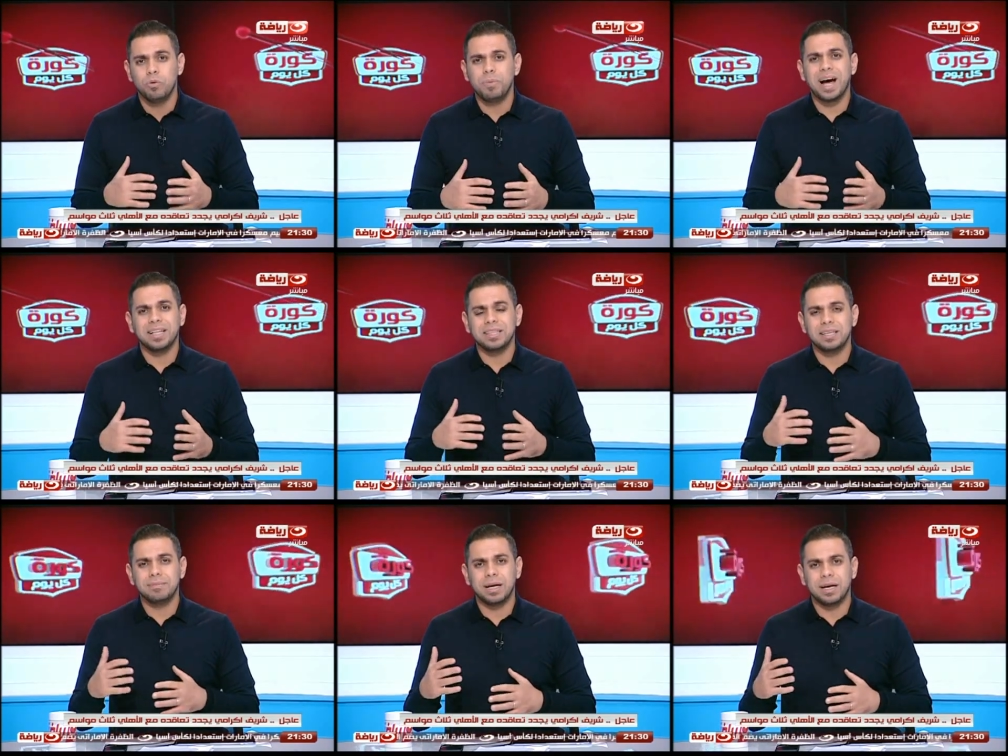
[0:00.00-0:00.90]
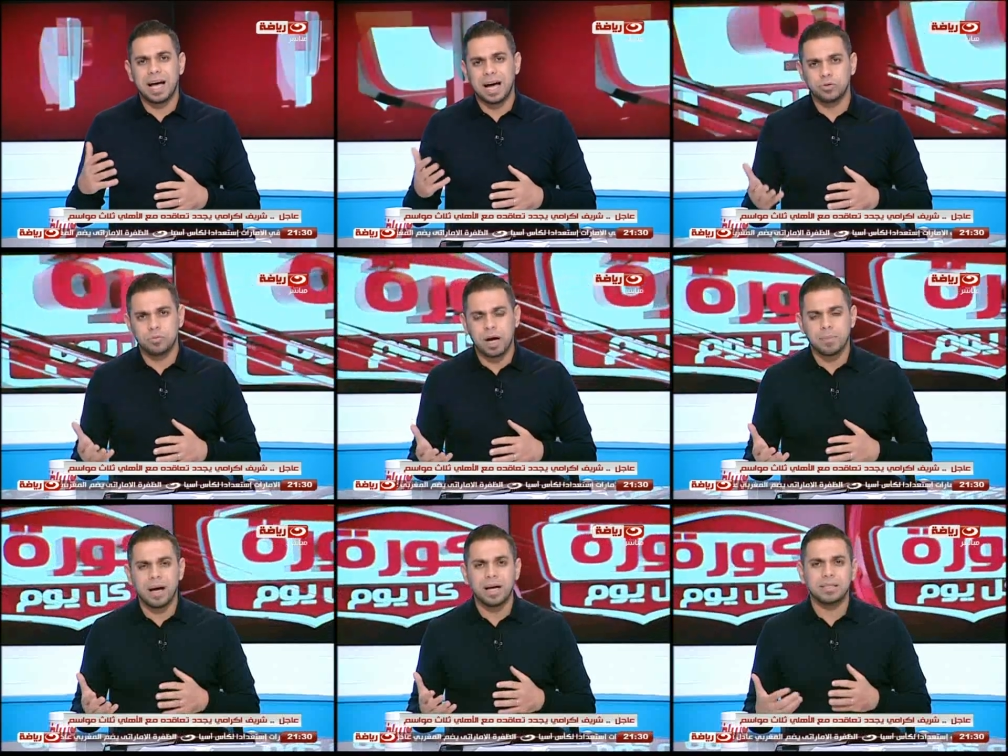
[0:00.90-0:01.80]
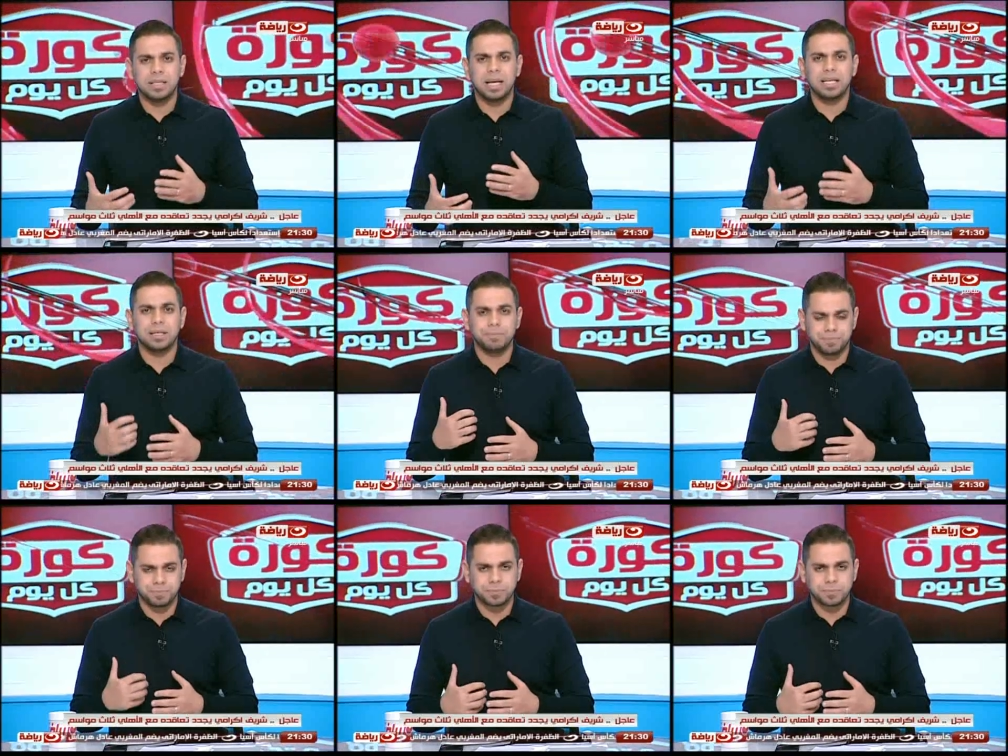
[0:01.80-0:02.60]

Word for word: وبعد ما قعدوا مع بعض لقينا